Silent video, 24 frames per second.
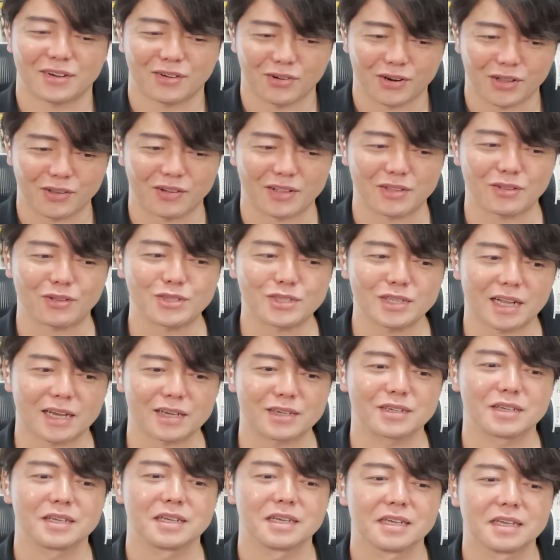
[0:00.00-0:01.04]
これはおそら
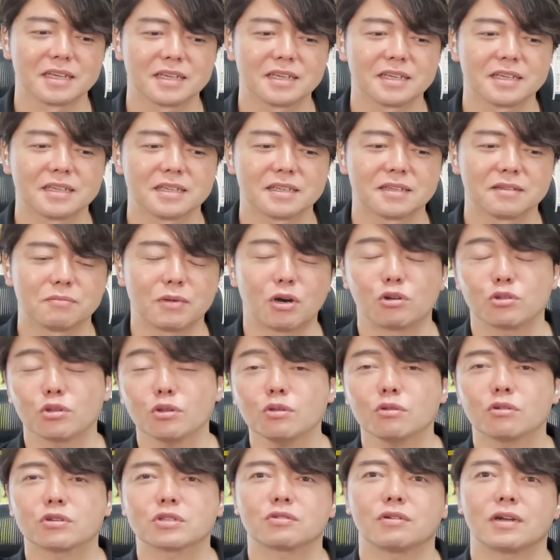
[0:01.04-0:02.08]
く。まあ、ほと
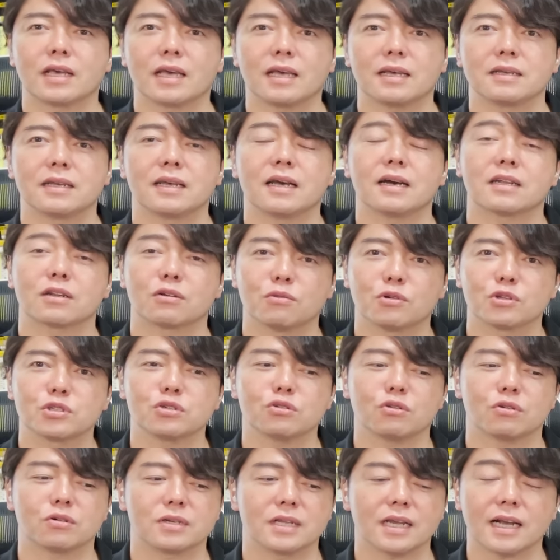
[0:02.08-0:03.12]
んどの人はね、あの、もち
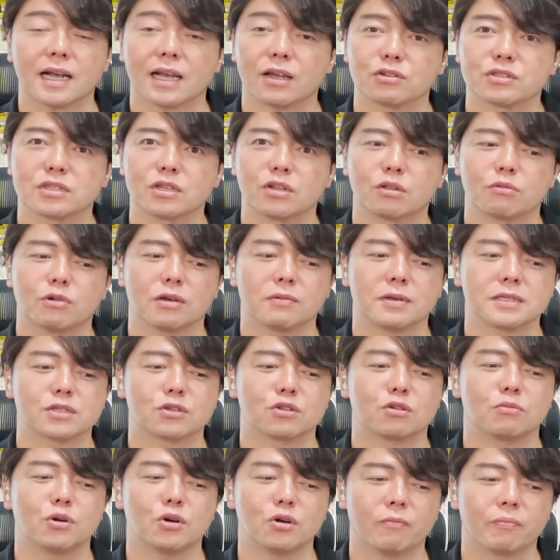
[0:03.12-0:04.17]
ろん理解をしてると思いますけ
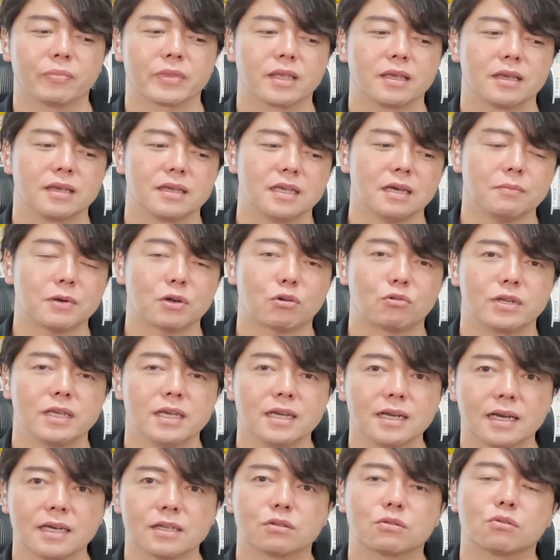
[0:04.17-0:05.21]
ども、やっぱこう理
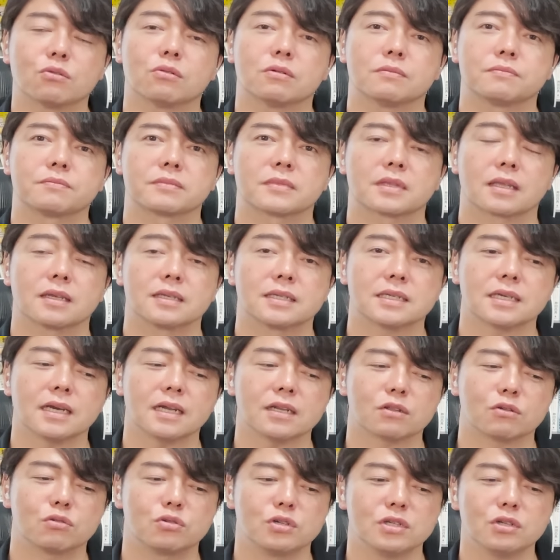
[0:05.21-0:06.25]
解としっか
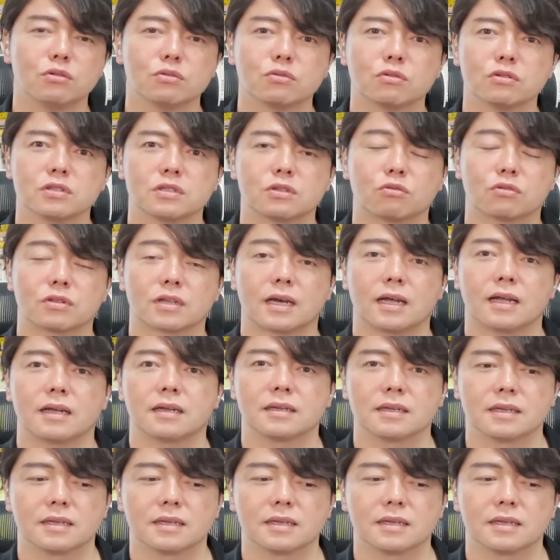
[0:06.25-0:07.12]
りと振り落とすってことが